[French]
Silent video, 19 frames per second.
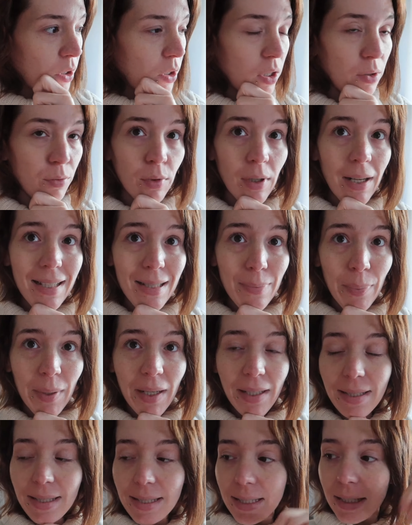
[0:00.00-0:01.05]
Et voilà, c'est
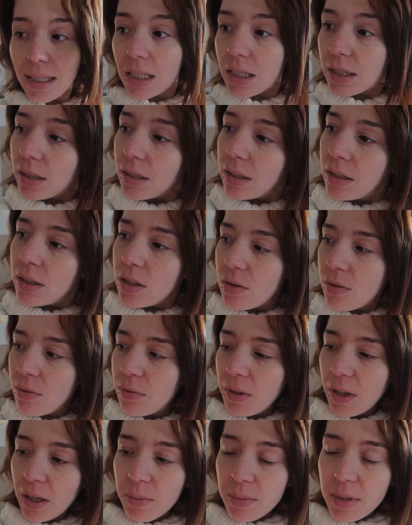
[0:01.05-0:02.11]
parti. Je vais me
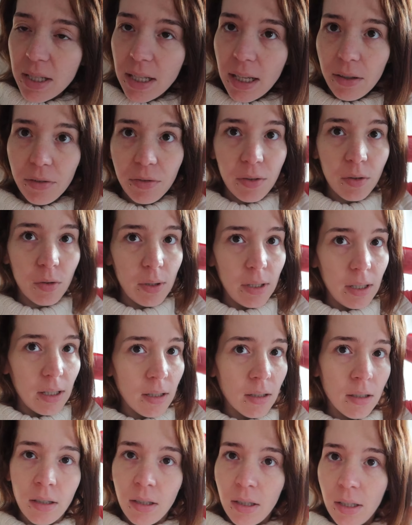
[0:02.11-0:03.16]
faire un petit café au lait
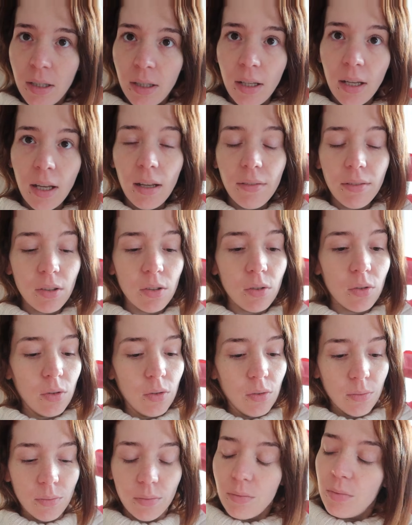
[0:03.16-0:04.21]
là avant
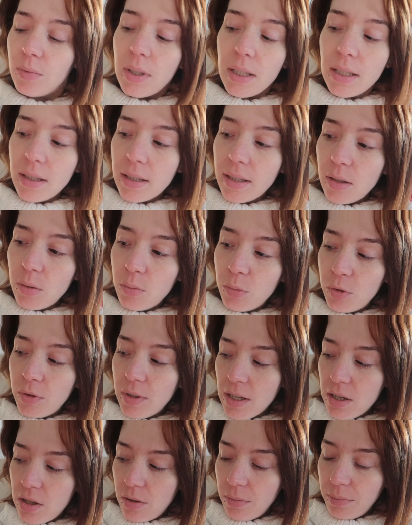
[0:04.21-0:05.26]
d'attaquer le
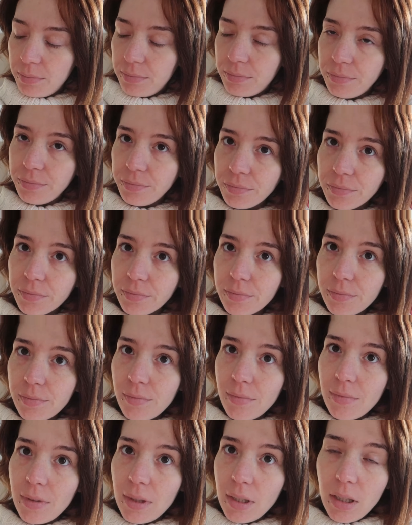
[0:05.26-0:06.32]
montage.
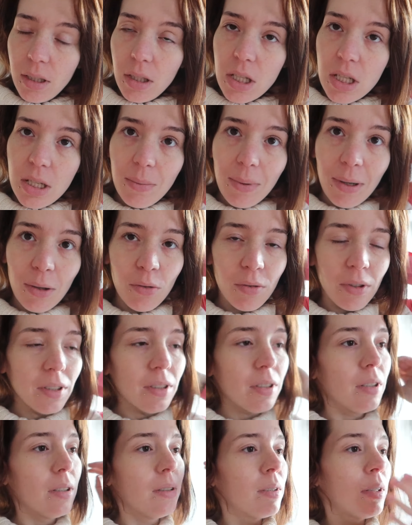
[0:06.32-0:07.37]
J'ai mal au
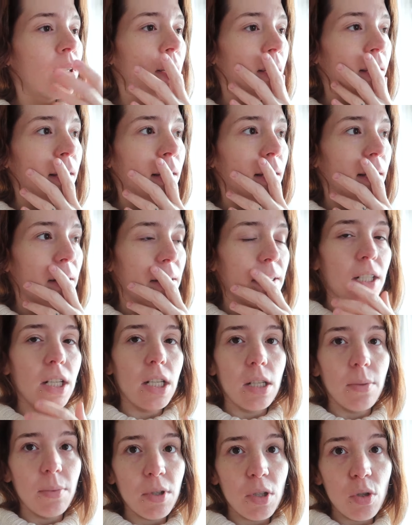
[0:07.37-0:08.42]
ventre. Alors déjà,
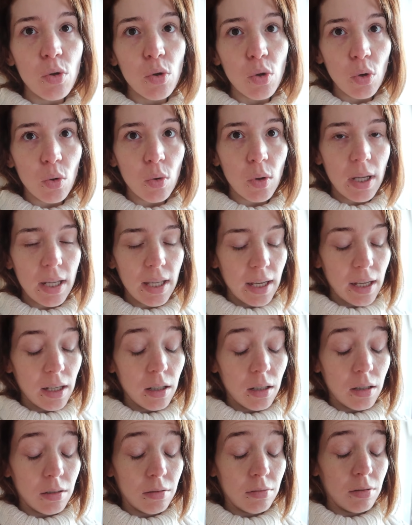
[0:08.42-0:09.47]
j'ai mangé du chocolat
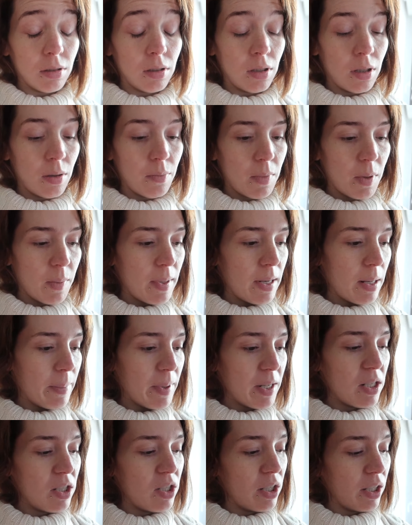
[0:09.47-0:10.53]
hier. bébé, il a
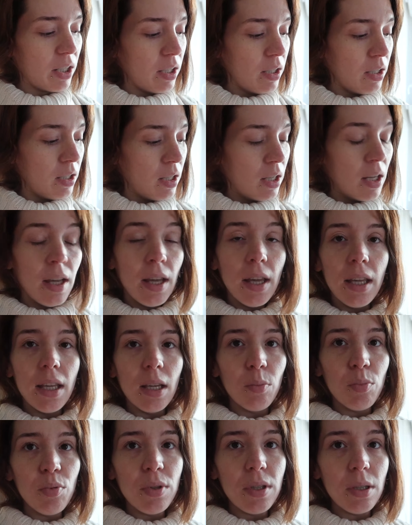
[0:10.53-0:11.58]
pas digéré.
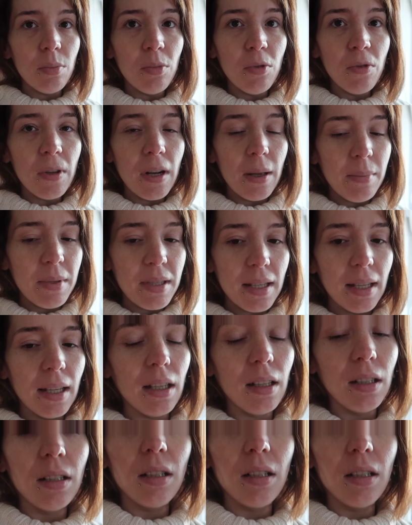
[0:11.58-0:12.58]
Et en plus, il me fait la misère.